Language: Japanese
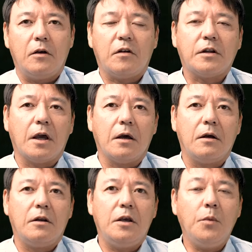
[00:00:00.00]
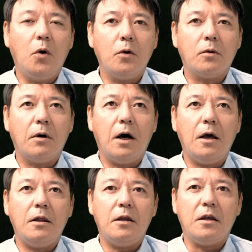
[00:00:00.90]
さて、リモート
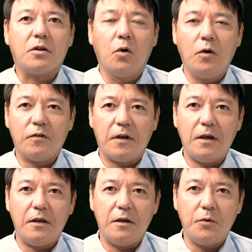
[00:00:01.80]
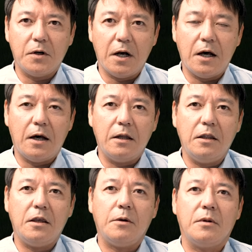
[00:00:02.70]
ID 搭載義務化
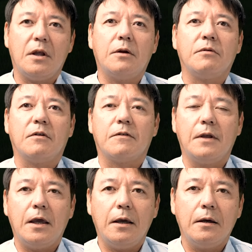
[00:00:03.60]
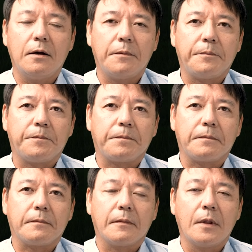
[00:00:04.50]
になるんですね。
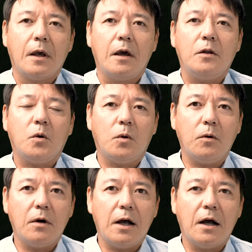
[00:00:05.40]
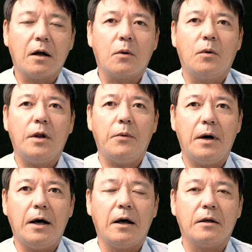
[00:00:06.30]
えところが、これ
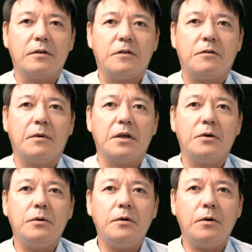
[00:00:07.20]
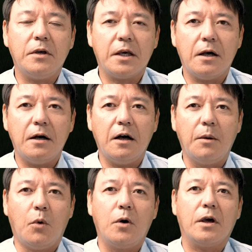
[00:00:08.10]
は実は猶予期間
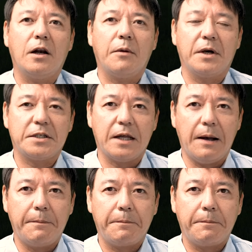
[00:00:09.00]
が設けられました。